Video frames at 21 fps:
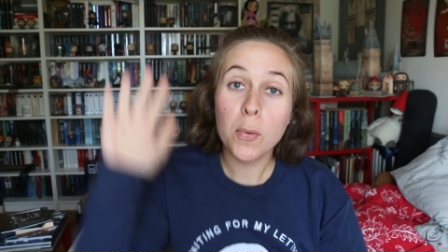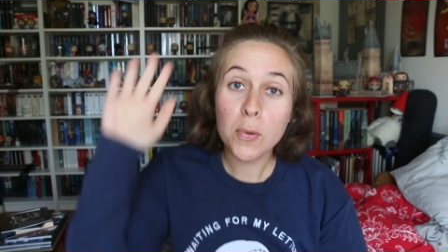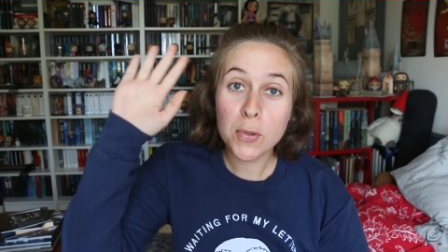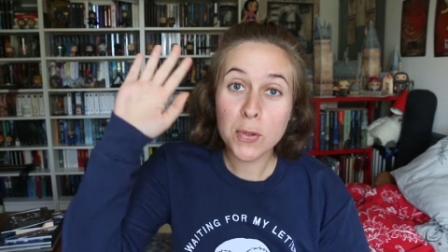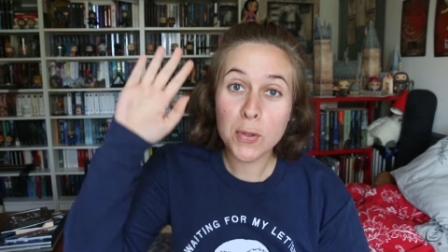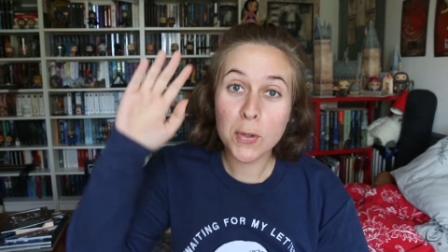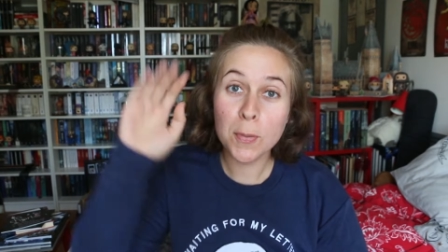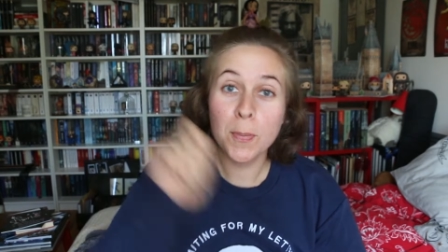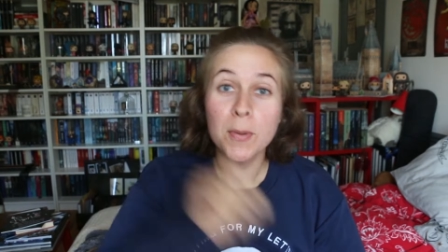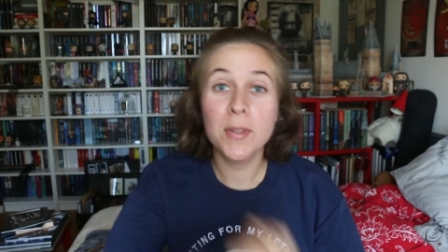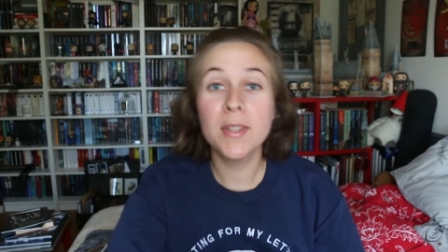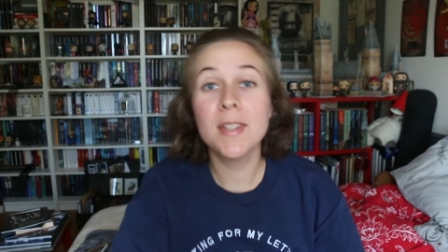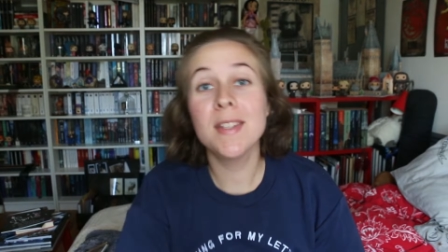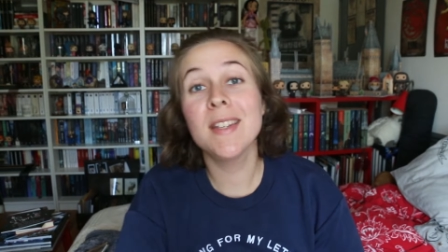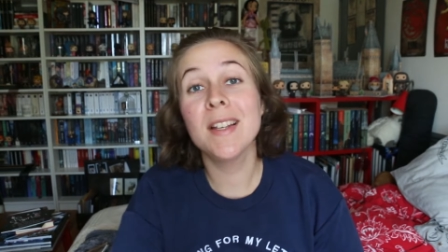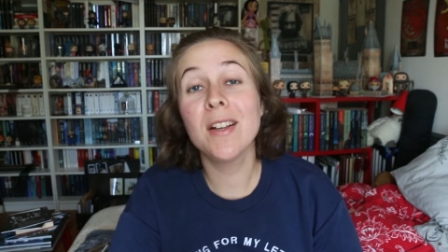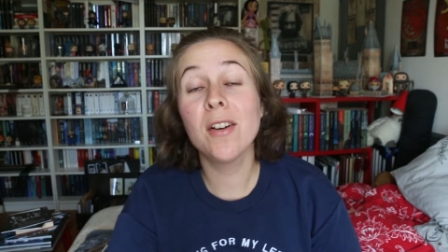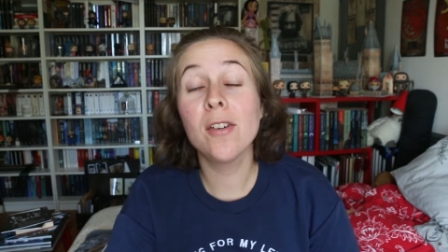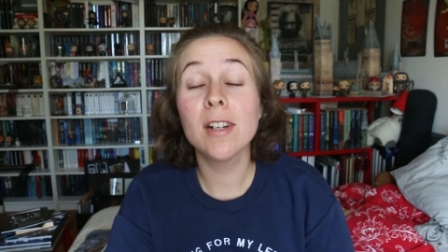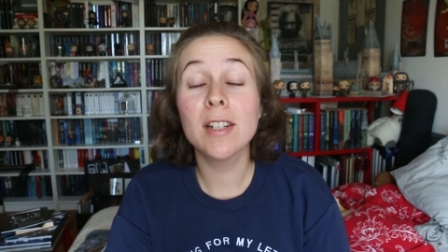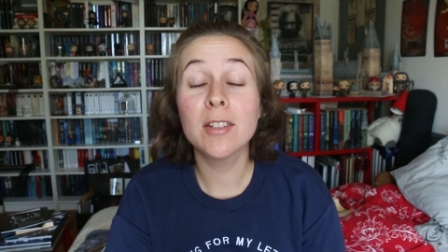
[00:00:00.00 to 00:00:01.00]
Bonjour
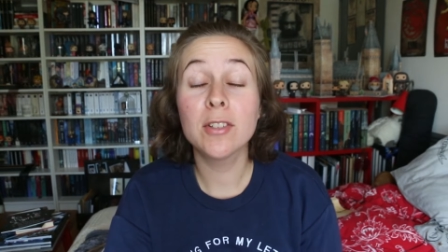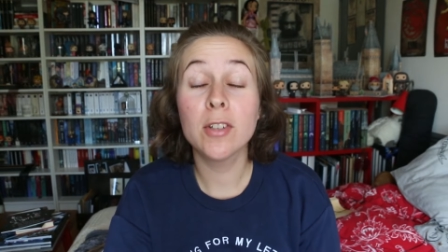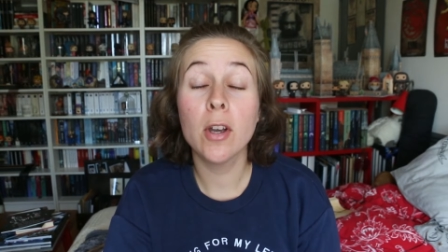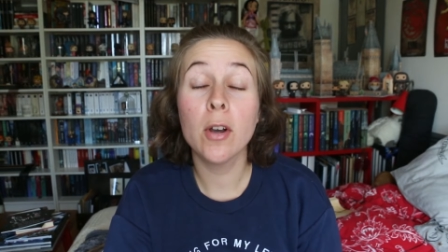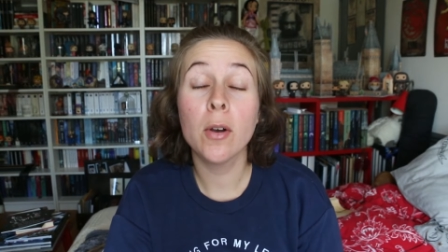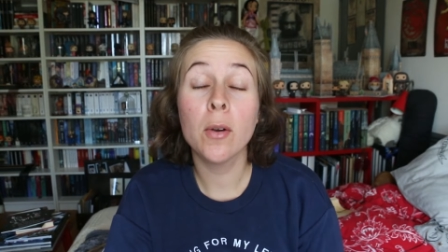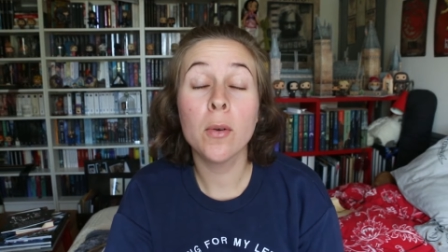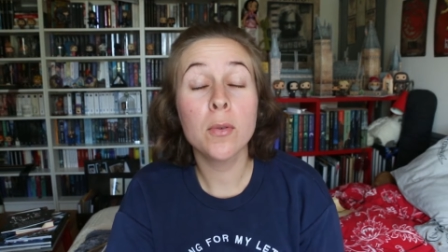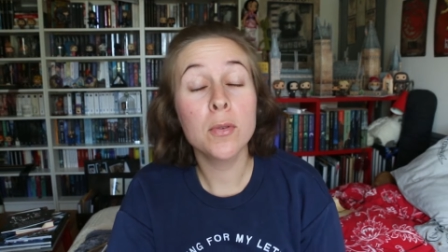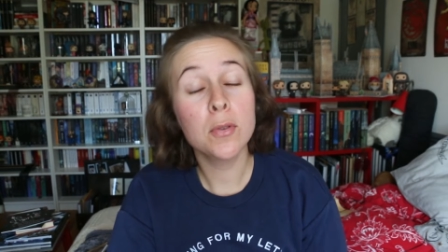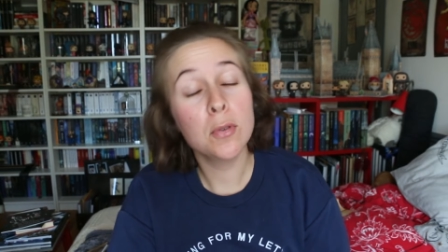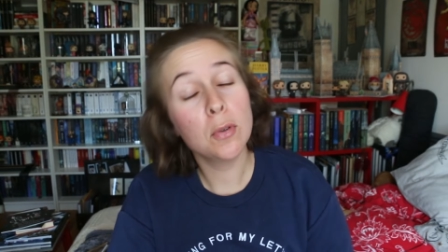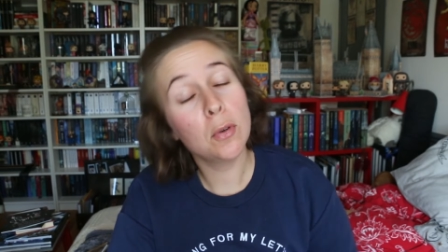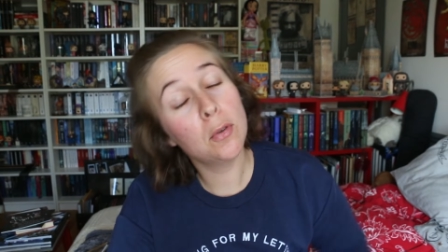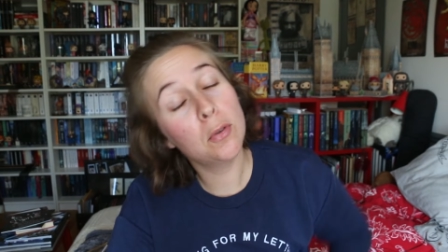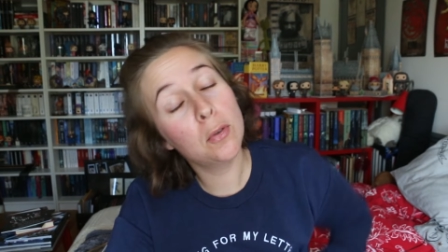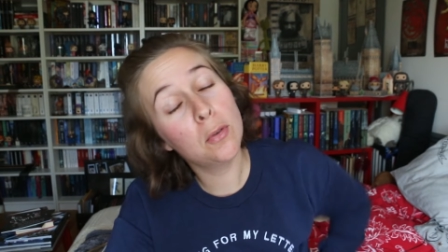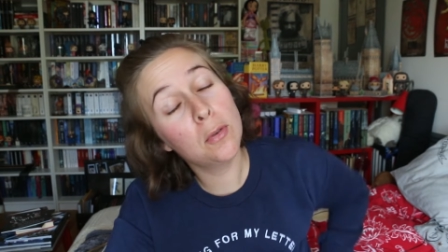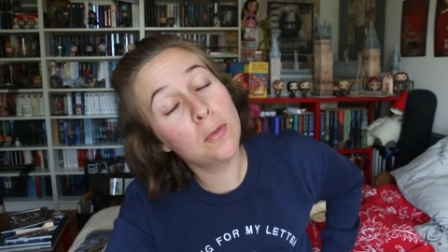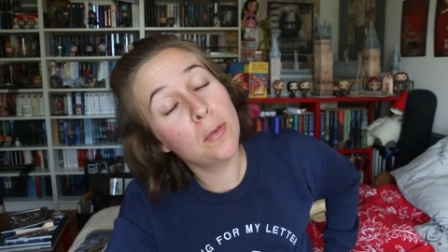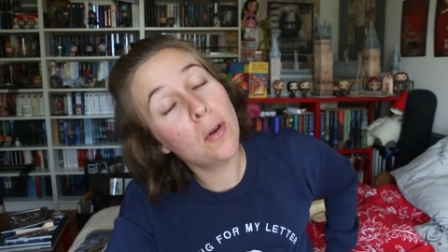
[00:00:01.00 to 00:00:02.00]
petits et grands lecteurs, on se
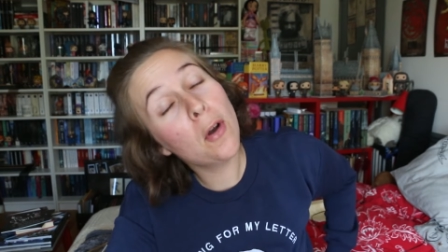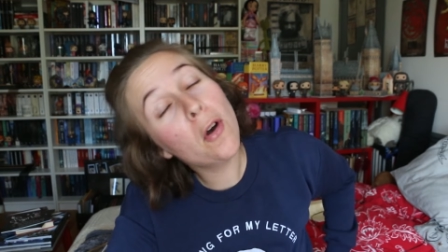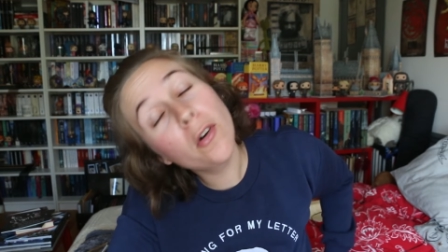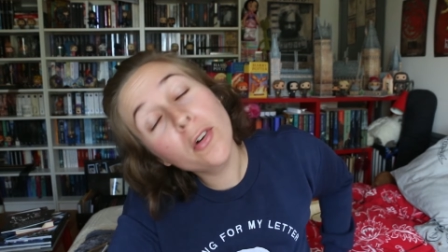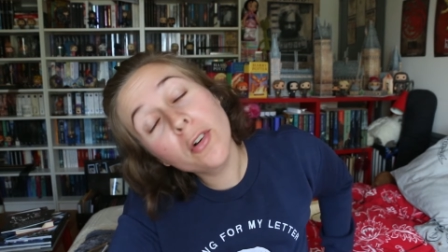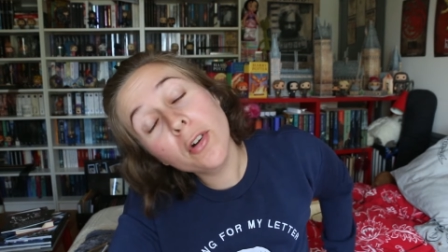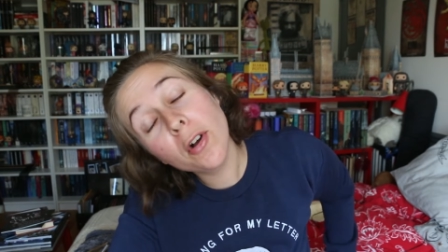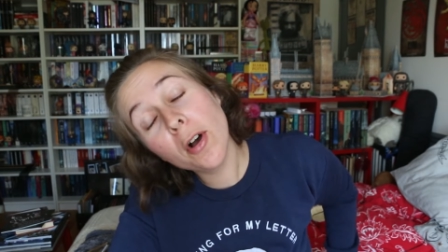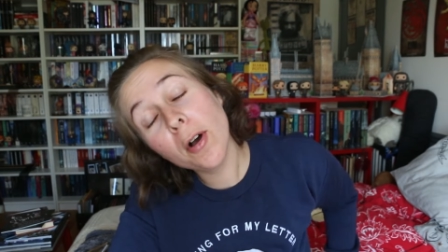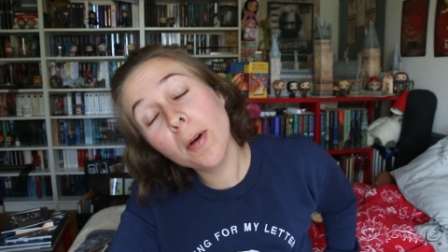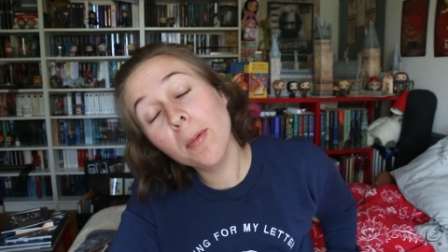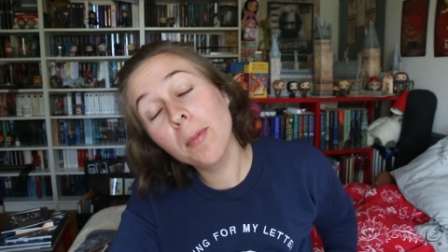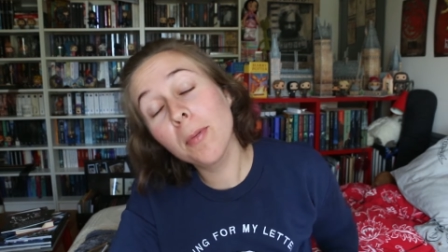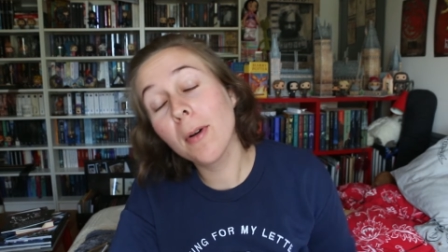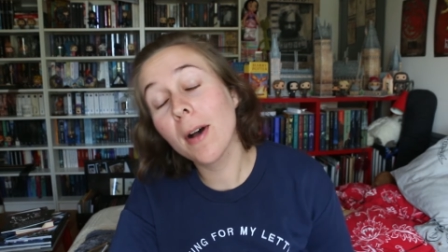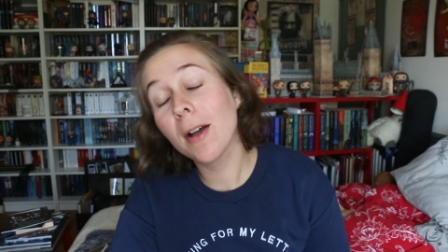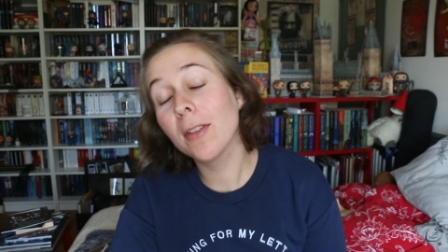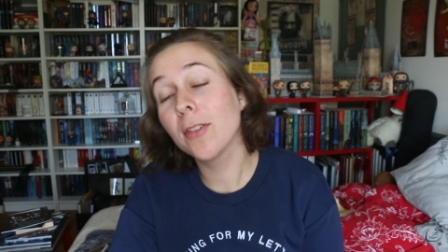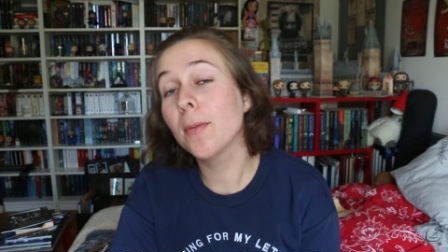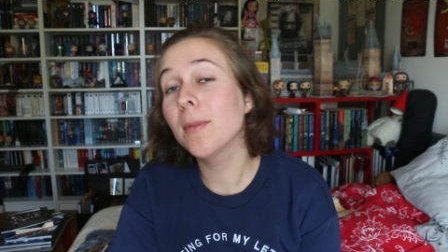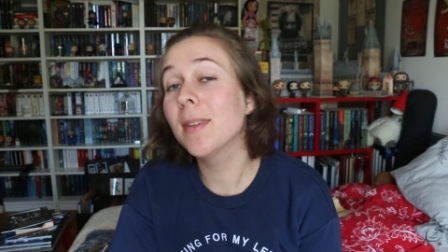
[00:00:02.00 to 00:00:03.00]
retrouve encore
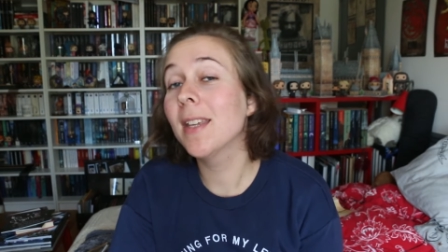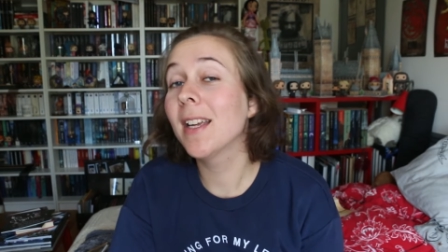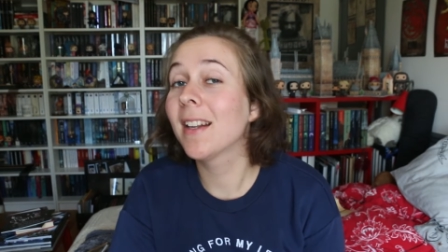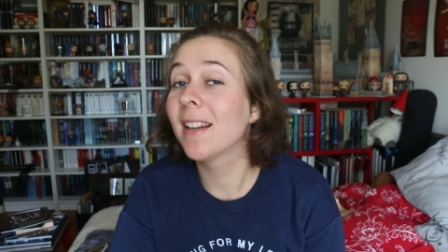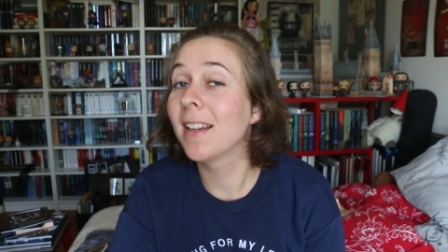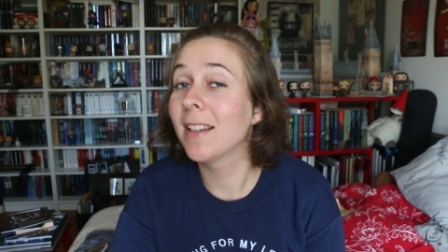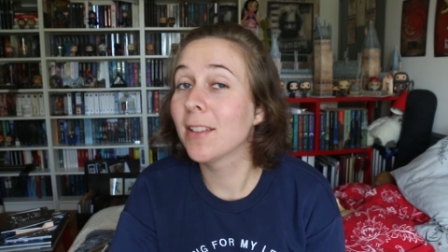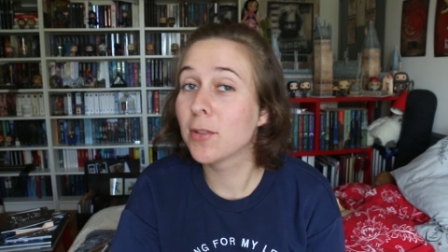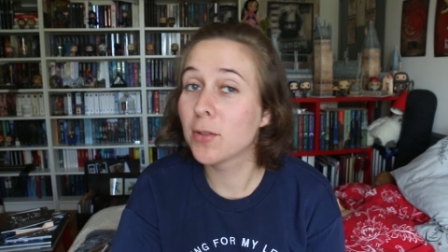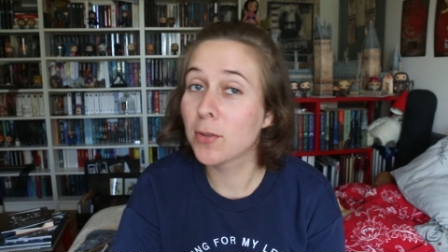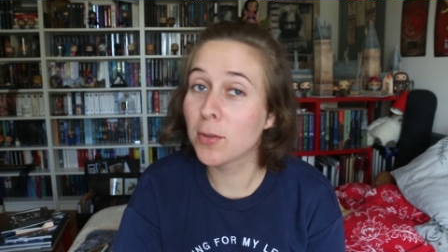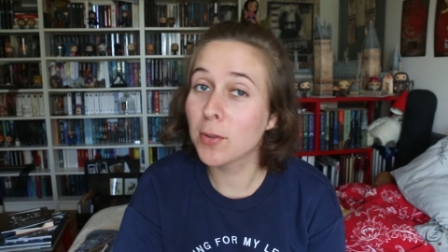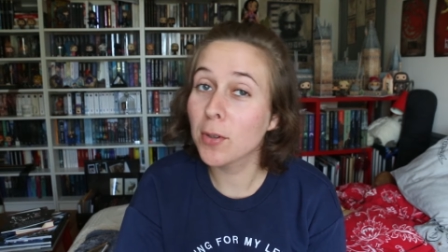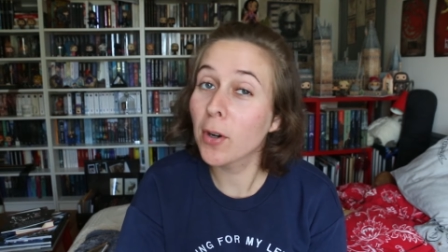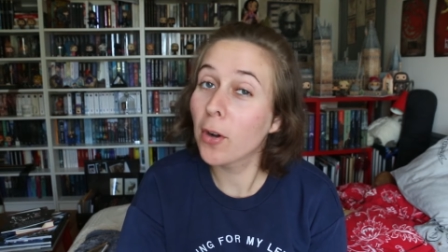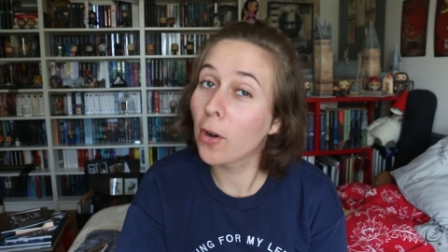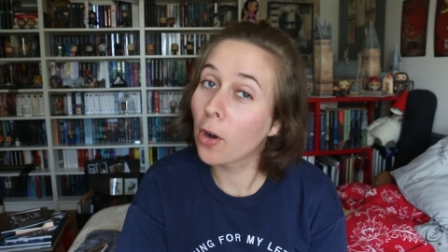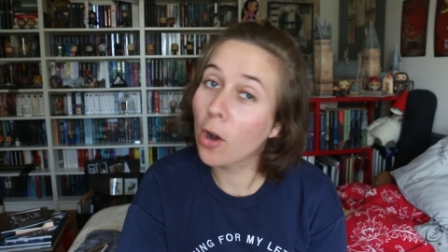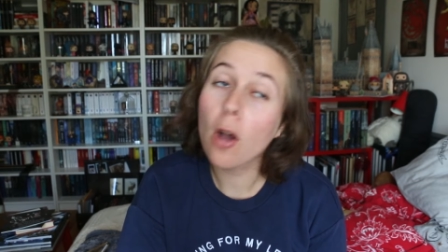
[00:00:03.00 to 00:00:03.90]
pour un update lecture,